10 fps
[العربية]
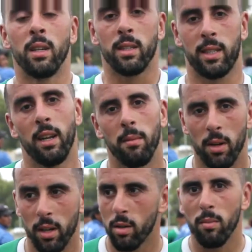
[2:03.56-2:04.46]
السلام
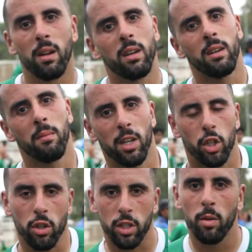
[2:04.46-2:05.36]
عليكم بغيت
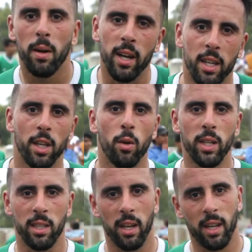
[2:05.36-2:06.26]
نشكر الزملاء ديالي
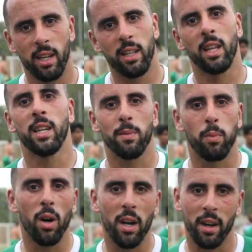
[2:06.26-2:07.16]
الدراري ديال
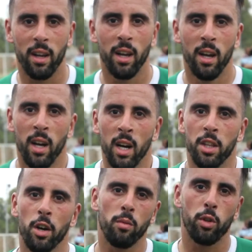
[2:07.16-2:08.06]
الاسبوار
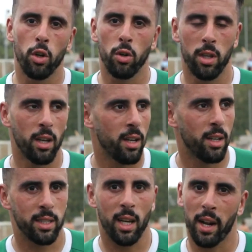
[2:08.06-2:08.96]
داروا مجهود آه،
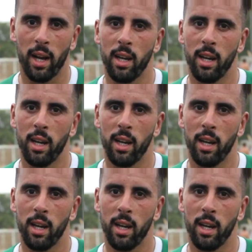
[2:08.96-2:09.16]
صراحه